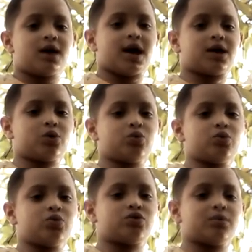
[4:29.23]
É que
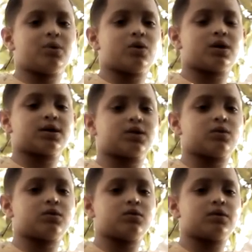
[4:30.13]
eu tomei um cartão
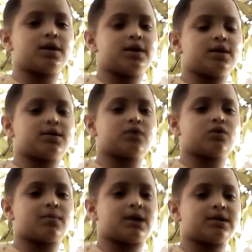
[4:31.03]
que eu não queria ter
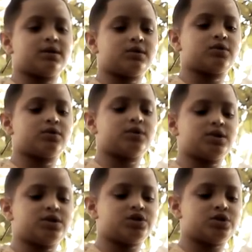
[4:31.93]
tomado e eu tô
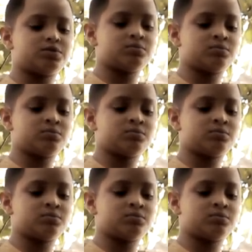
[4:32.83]
triste.